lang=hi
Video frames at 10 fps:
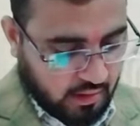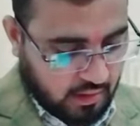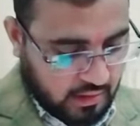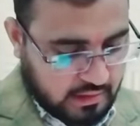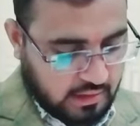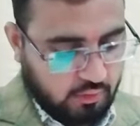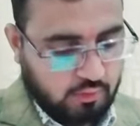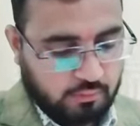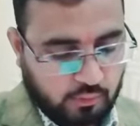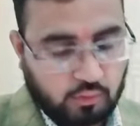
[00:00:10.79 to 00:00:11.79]
आ
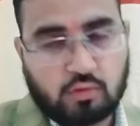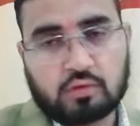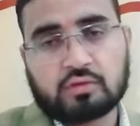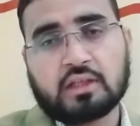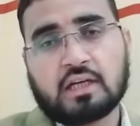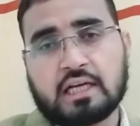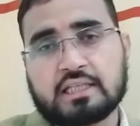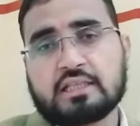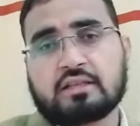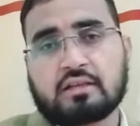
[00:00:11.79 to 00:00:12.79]
जाओ फूलों से
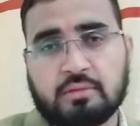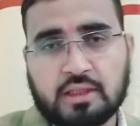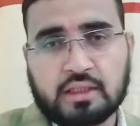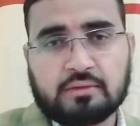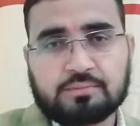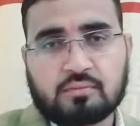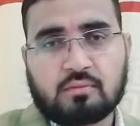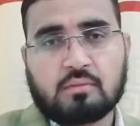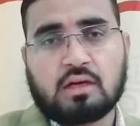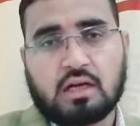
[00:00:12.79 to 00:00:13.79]
आजिज कभी
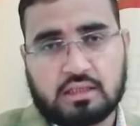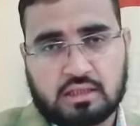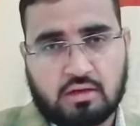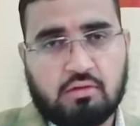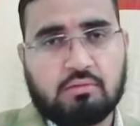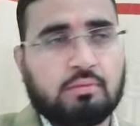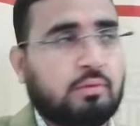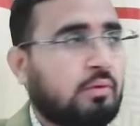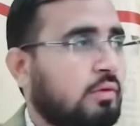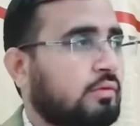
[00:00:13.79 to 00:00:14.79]
आ जाओ
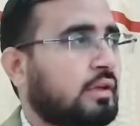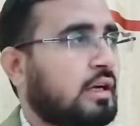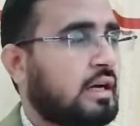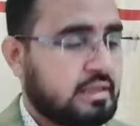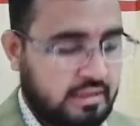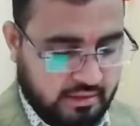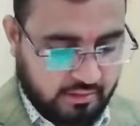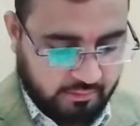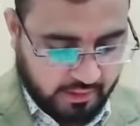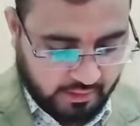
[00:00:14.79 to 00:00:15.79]
फूलों से आजिज
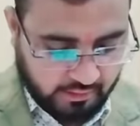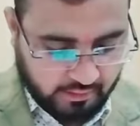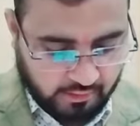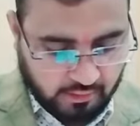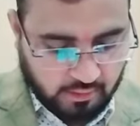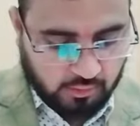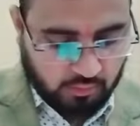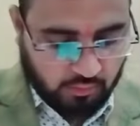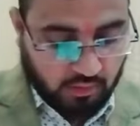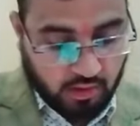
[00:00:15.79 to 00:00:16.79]
कभी
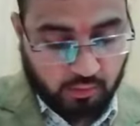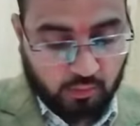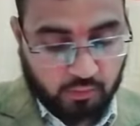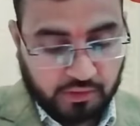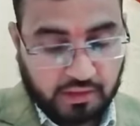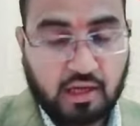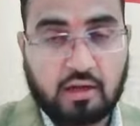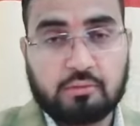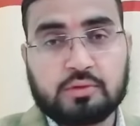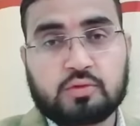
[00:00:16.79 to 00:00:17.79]
तो कांटों की
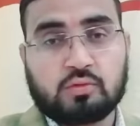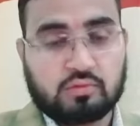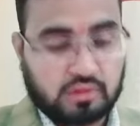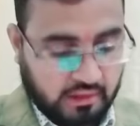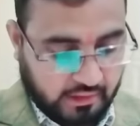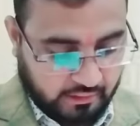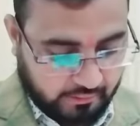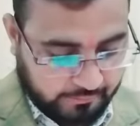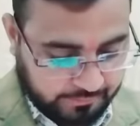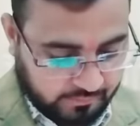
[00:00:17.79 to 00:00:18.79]
राह भी चुनते रहना
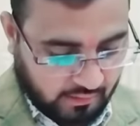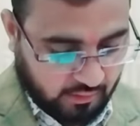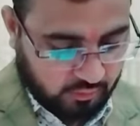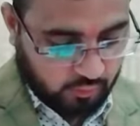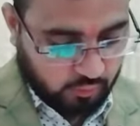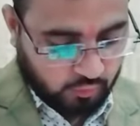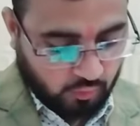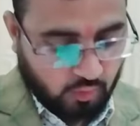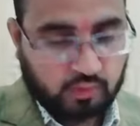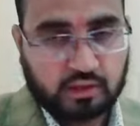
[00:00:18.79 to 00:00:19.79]

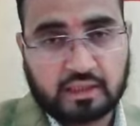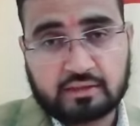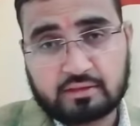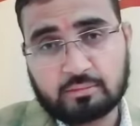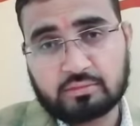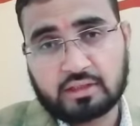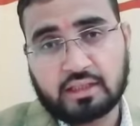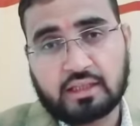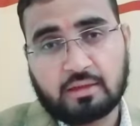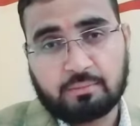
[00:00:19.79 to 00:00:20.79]
दूसरों की रेशम
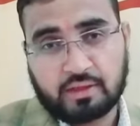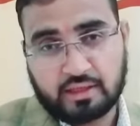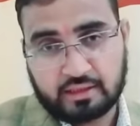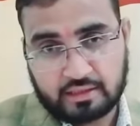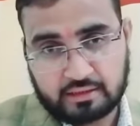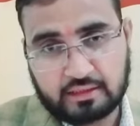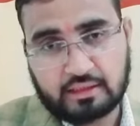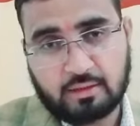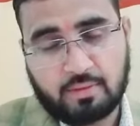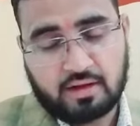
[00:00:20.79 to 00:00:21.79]
से अपने घर की
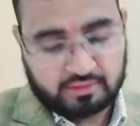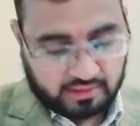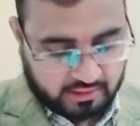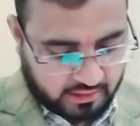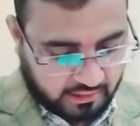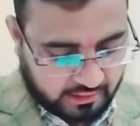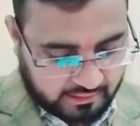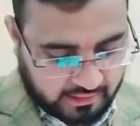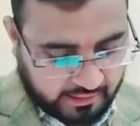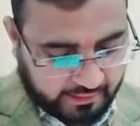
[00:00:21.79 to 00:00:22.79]
कपास अच्छी है
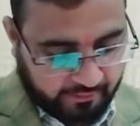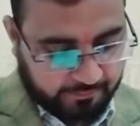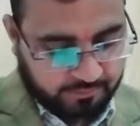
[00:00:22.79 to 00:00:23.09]
साकिर